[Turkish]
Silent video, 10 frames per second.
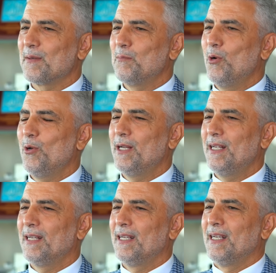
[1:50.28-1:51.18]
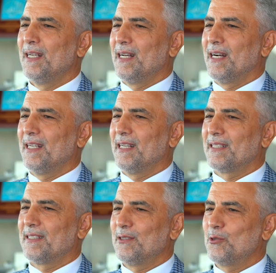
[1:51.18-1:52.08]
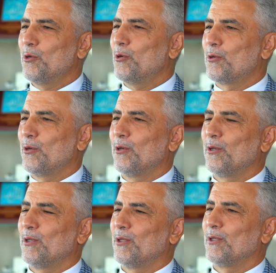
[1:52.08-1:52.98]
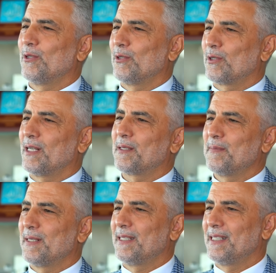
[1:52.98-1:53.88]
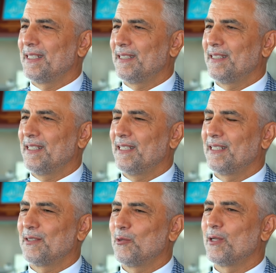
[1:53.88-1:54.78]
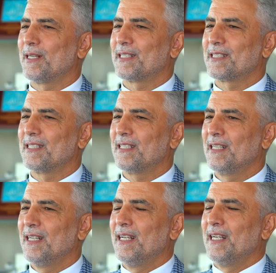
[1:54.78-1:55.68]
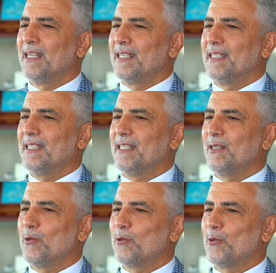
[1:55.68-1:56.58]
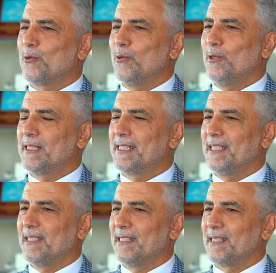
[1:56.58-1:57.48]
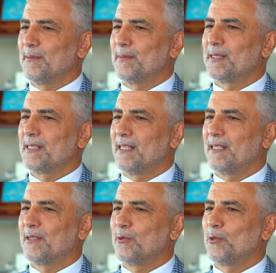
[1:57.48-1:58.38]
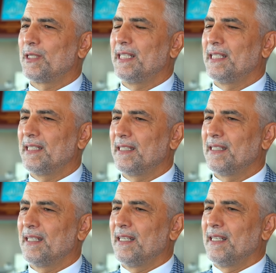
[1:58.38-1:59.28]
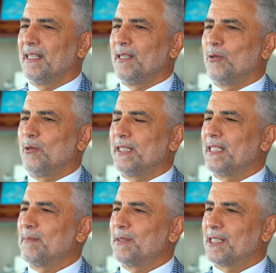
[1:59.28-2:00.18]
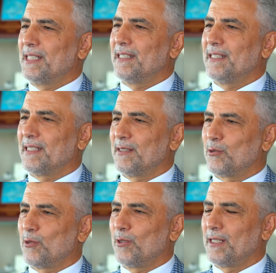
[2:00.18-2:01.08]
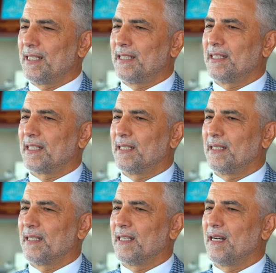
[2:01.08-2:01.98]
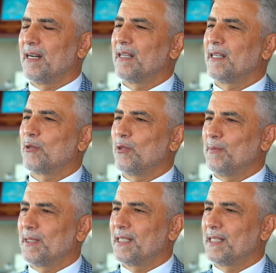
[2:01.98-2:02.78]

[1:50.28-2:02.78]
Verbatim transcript: Böyle hayatın çok e, katmanlarında dolaştık. Yine ortaokul lise yıllarımızda Türkiye'nin o 70'li yılların sonlarındaki ağır ekonomik